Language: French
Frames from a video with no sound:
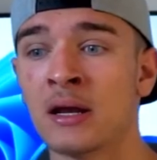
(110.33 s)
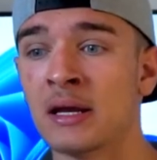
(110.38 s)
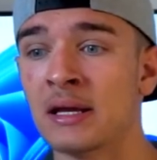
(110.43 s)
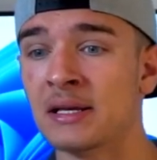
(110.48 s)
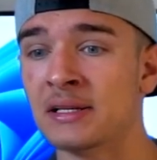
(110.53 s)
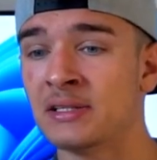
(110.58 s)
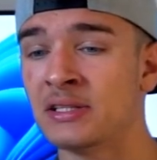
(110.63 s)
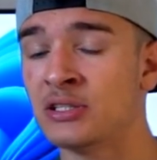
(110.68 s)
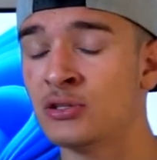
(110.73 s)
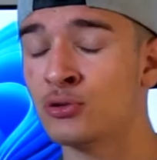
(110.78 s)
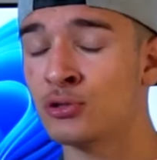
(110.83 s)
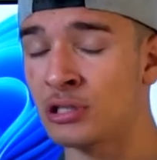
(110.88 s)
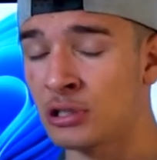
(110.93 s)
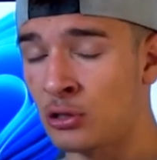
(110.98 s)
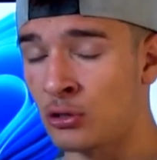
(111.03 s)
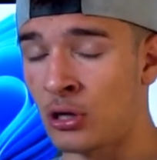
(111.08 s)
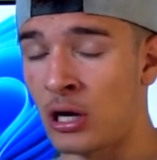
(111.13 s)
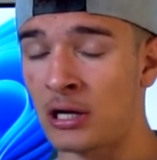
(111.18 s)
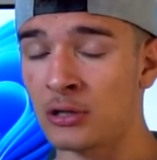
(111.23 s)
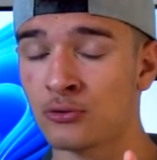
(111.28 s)
Et c'est juste si
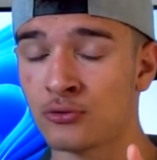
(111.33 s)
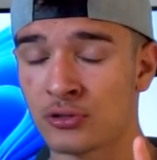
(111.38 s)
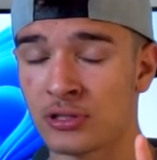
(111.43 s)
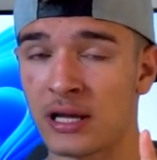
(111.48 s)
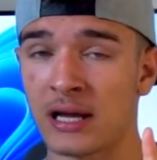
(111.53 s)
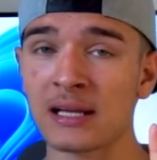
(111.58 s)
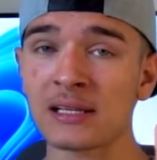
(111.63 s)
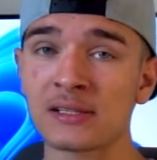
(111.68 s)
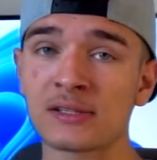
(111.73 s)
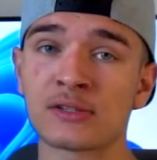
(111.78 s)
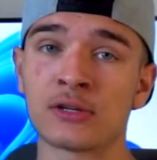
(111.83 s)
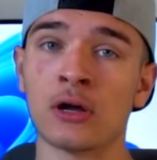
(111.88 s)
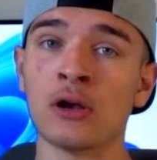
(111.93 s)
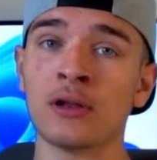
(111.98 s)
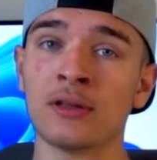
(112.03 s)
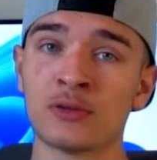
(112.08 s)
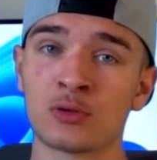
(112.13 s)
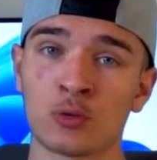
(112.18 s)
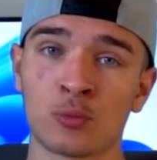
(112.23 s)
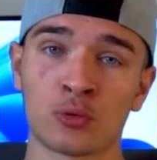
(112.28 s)
t'en auras juste un seul,
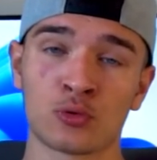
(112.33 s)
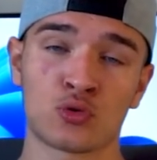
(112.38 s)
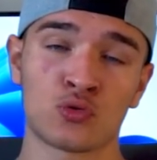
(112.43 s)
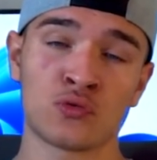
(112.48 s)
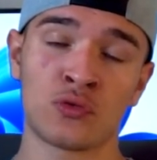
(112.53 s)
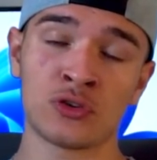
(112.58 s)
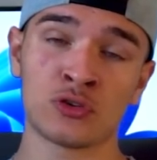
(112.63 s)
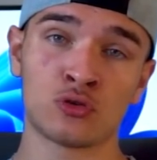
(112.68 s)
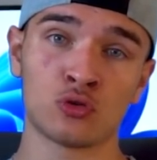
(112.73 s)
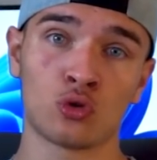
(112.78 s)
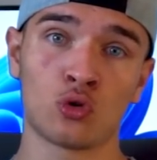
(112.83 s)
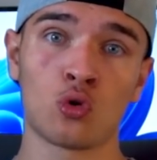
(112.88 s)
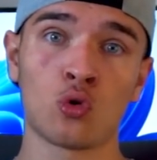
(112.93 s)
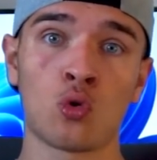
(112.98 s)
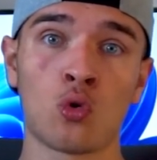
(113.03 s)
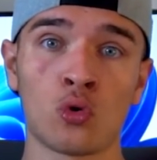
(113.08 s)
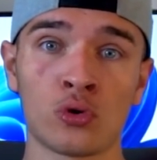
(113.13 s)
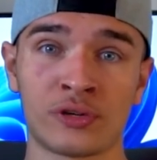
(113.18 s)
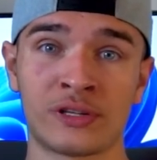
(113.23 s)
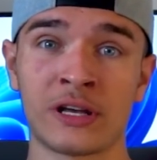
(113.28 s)
il se peut que tu fasses de
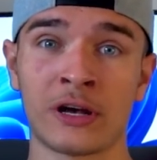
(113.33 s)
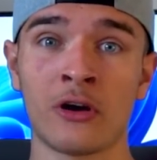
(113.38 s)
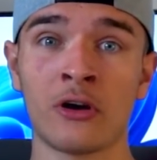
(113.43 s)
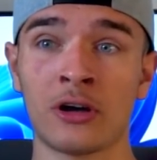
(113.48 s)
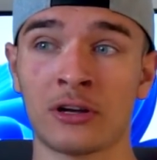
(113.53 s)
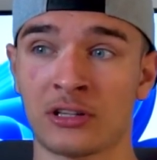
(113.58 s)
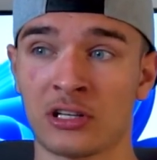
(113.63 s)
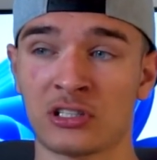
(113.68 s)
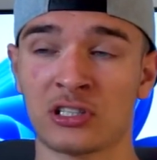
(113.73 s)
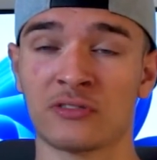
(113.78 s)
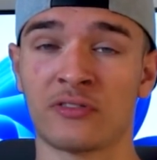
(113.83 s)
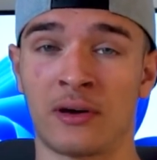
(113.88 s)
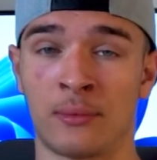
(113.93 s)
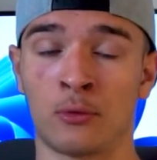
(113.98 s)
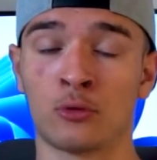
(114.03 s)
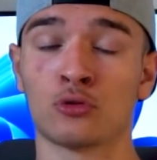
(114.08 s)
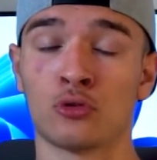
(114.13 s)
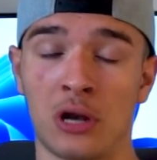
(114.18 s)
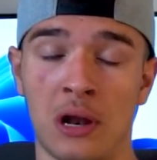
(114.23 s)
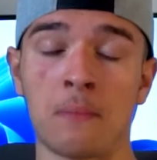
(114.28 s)
grosses erreurs et que achètes
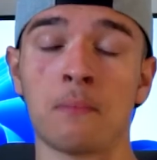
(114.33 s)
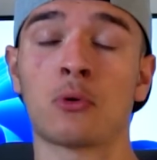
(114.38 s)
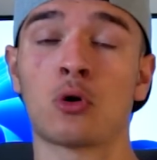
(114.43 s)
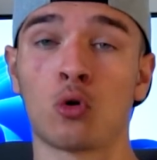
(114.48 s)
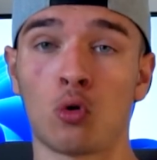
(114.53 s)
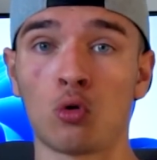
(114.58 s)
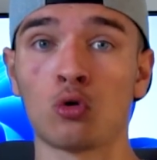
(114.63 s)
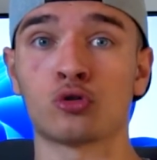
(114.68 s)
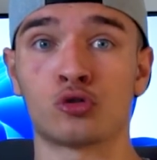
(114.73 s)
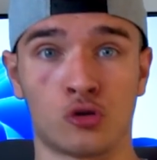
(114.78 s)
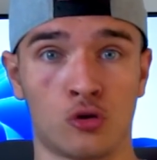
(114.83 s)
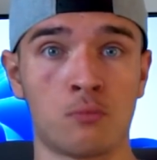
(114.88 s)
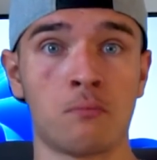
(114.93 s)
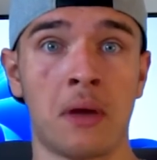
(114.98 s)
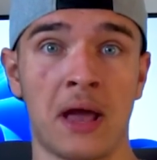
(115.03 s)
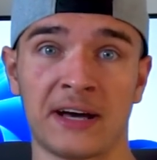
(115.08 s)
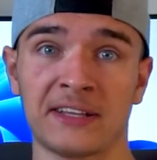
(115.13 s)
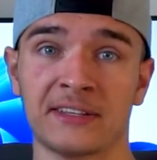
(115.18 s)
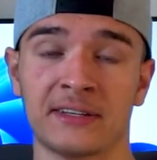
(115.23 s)
vraiment de la grosse merde